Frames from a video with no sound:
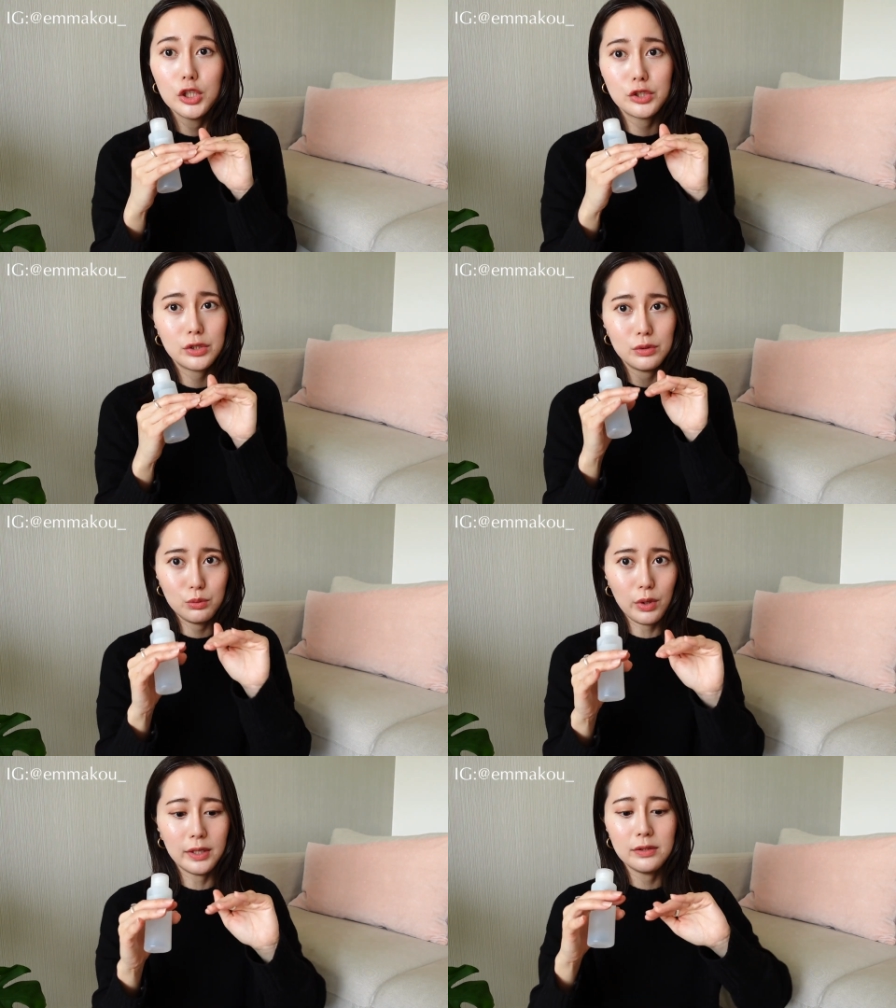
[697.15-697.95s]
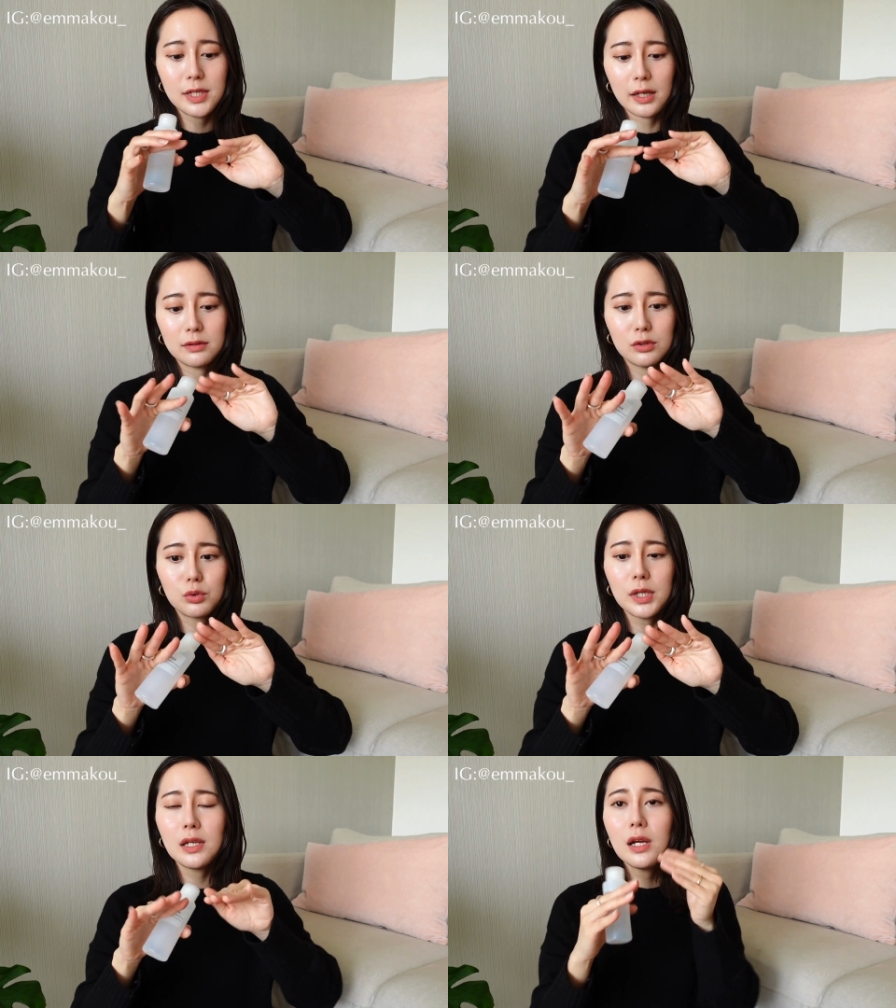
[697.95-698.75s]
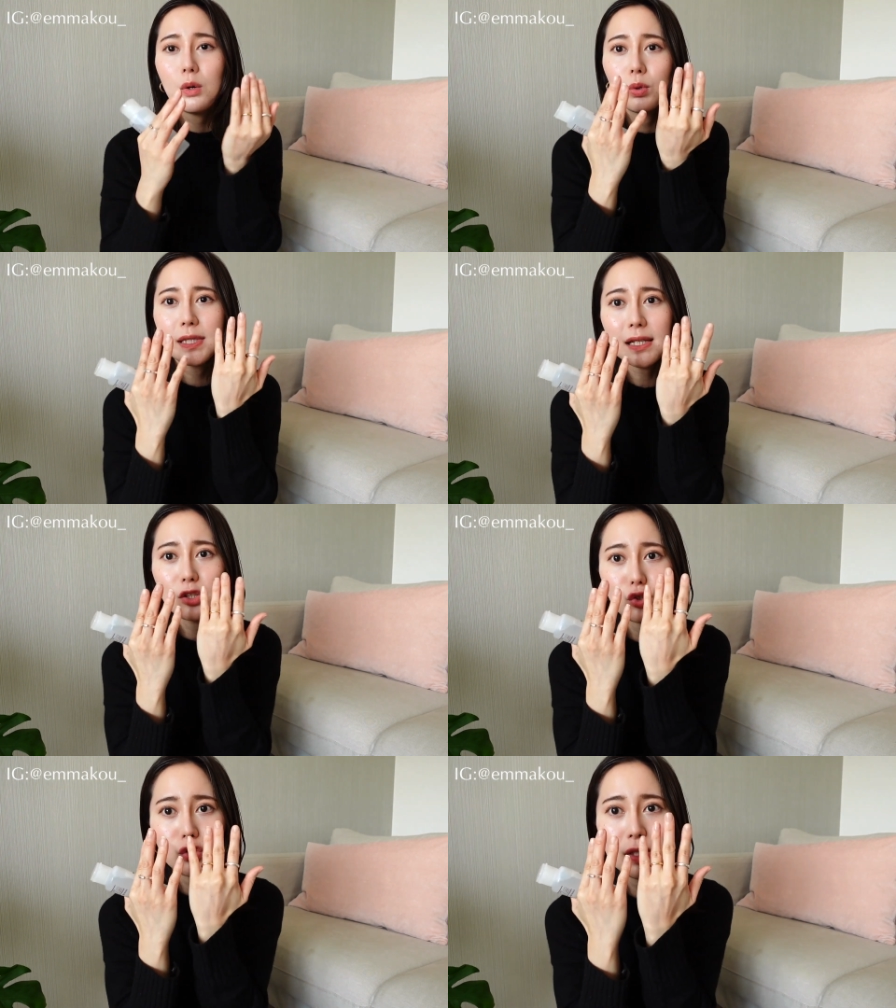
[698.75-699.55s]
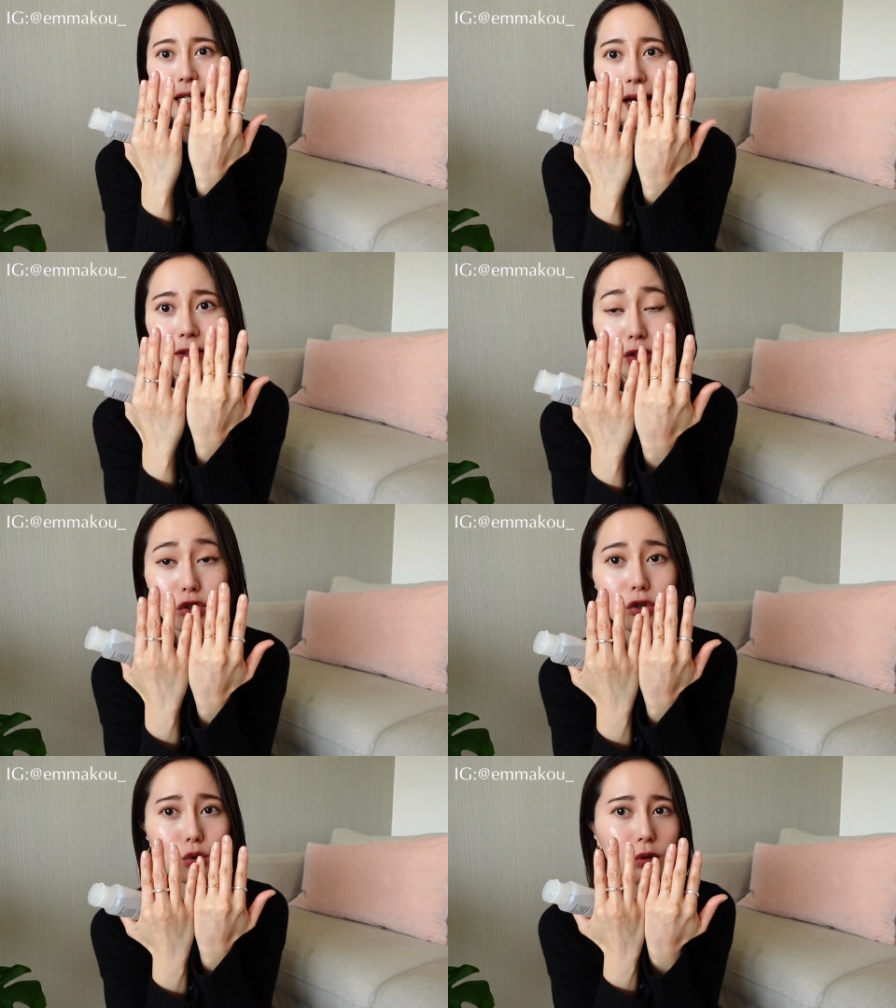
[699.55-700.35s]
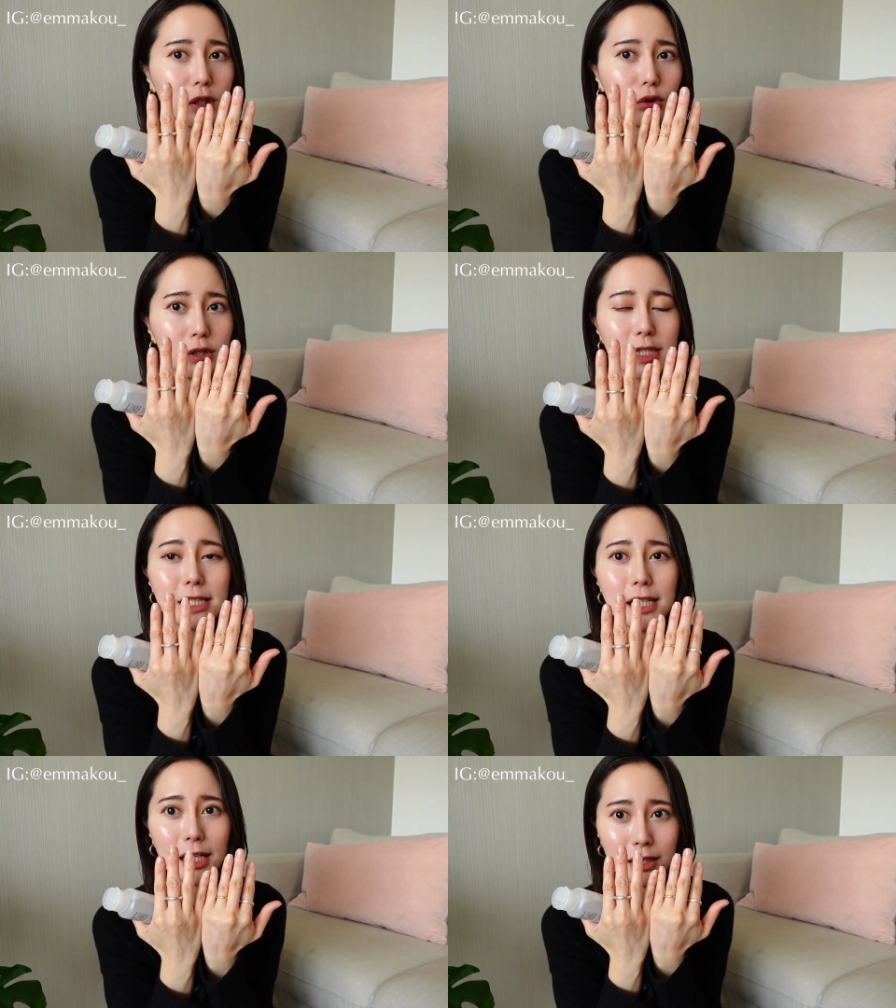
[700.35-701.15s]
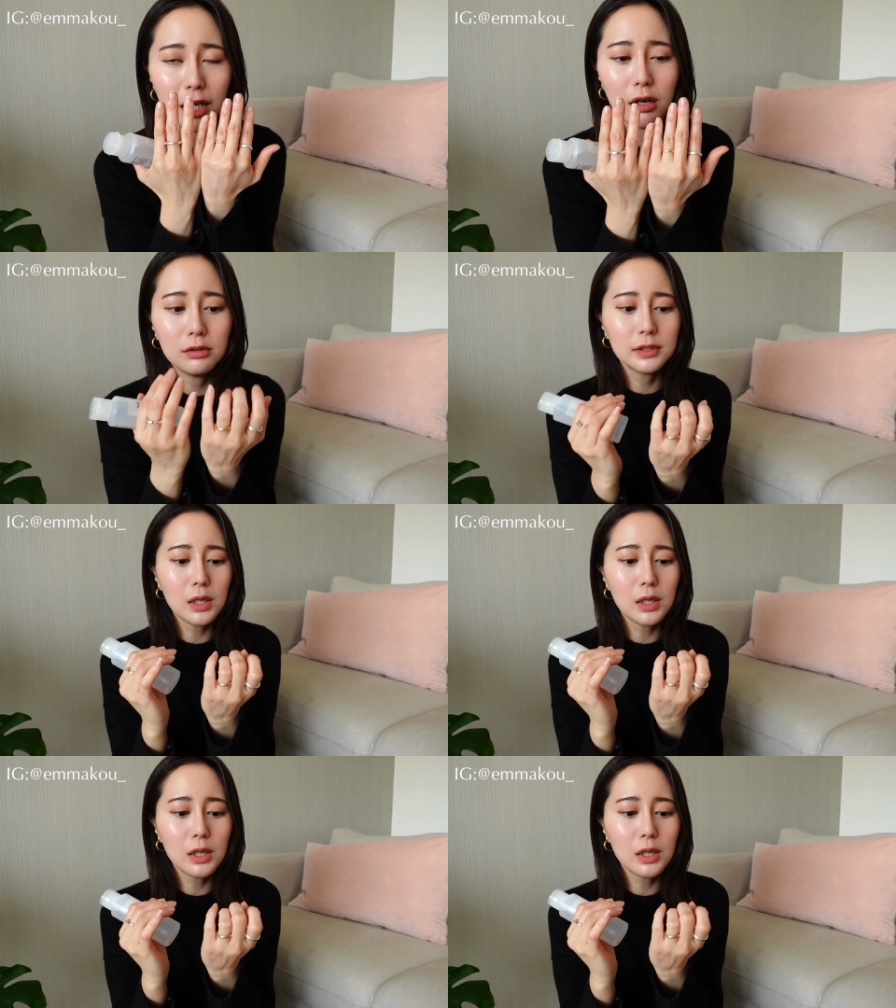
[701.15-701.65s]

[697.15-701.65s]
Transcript: 指缘这样子，所以我现在的指甲呢是昨天都已经卸掉了，